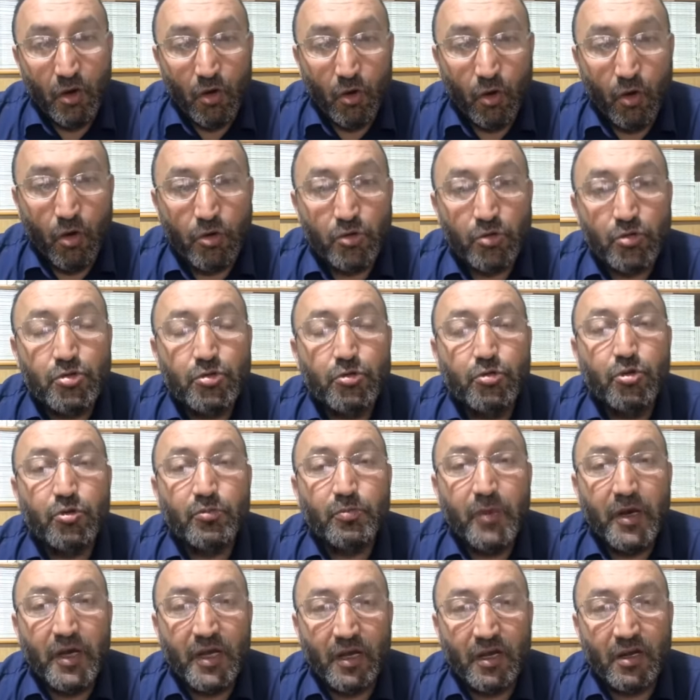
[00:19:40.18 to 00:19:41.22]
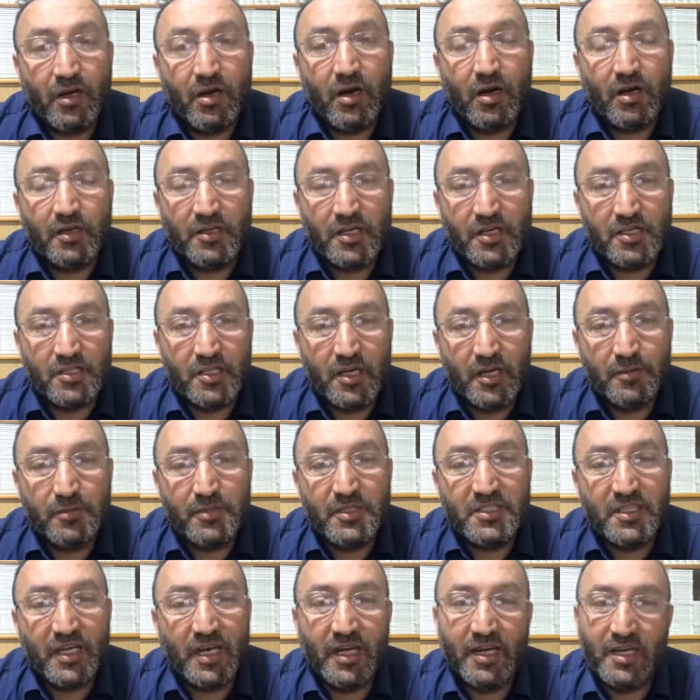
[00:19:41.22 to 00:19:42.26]
oruç tutmayan
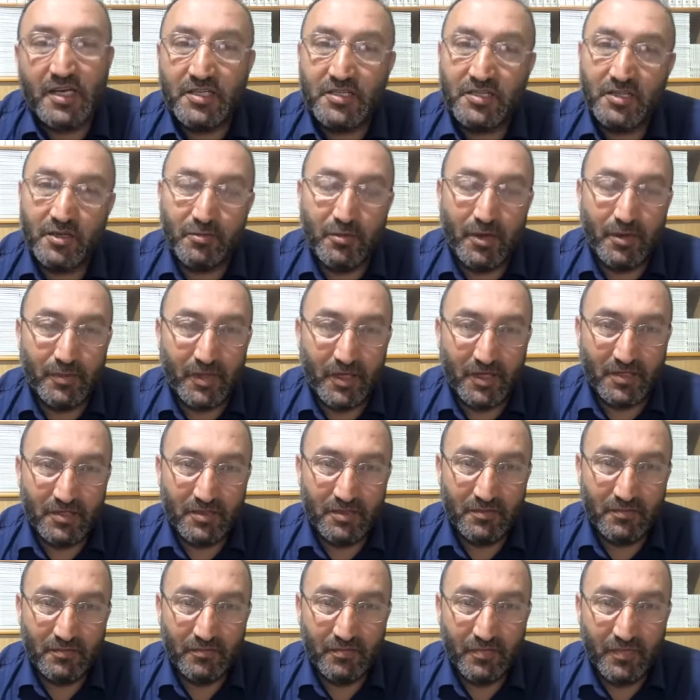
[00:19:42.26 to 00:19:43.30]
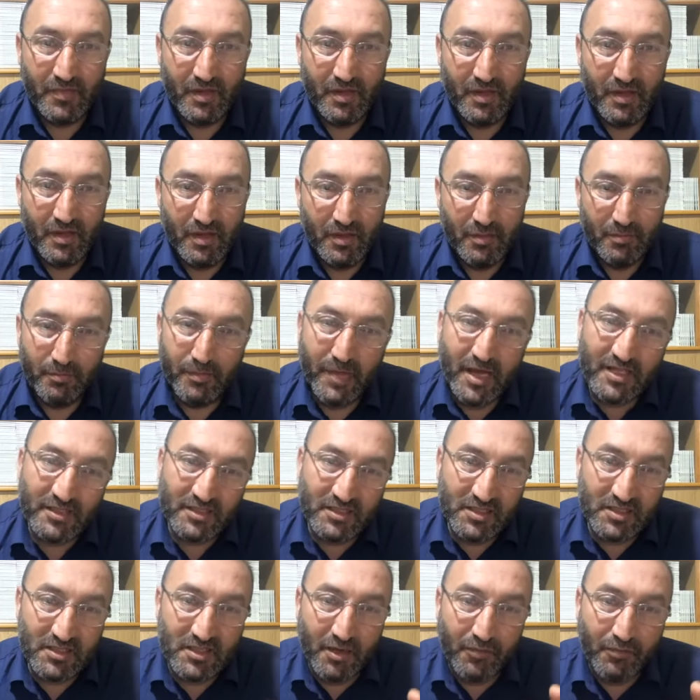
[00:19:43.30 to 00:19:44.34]
kardeşlerimizi eleştirmemek. Ben
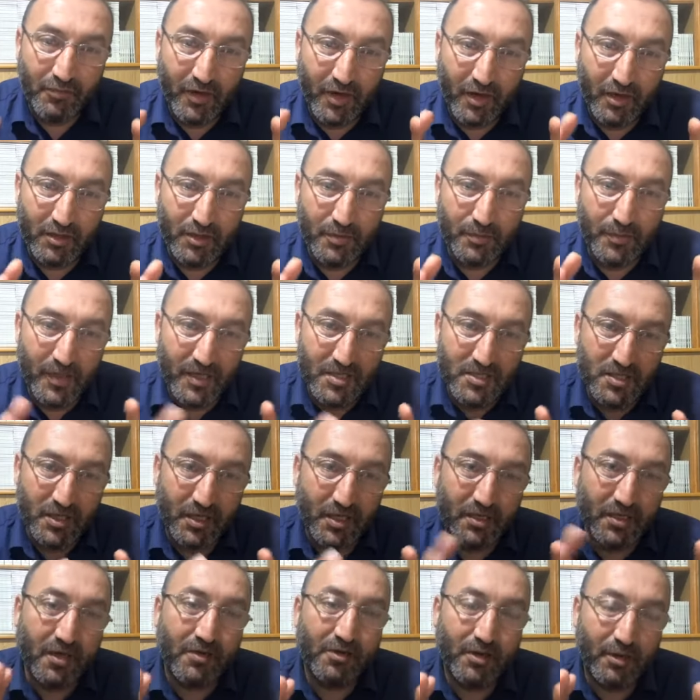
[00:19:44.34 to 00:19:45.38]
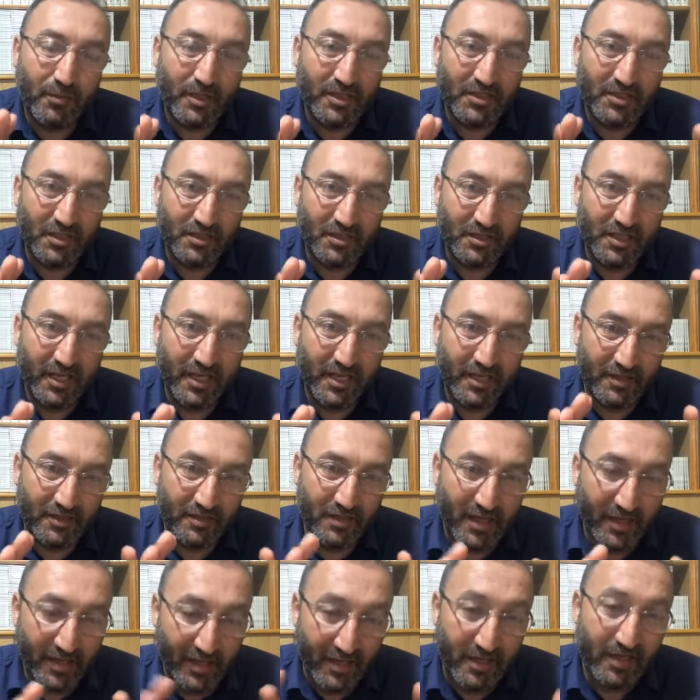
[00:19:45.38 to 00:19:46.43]
size farklı pencereden Ramazan'ı
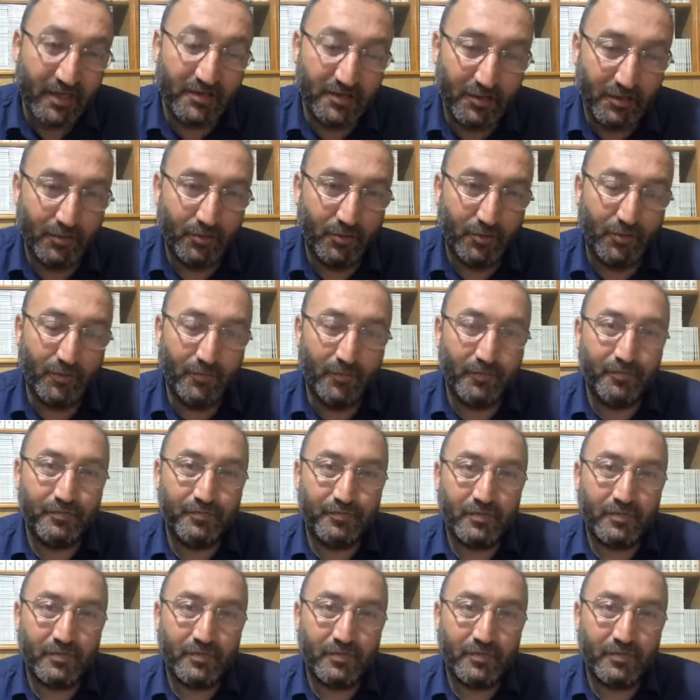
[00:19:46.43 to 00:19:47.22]
değerlendiriyorum.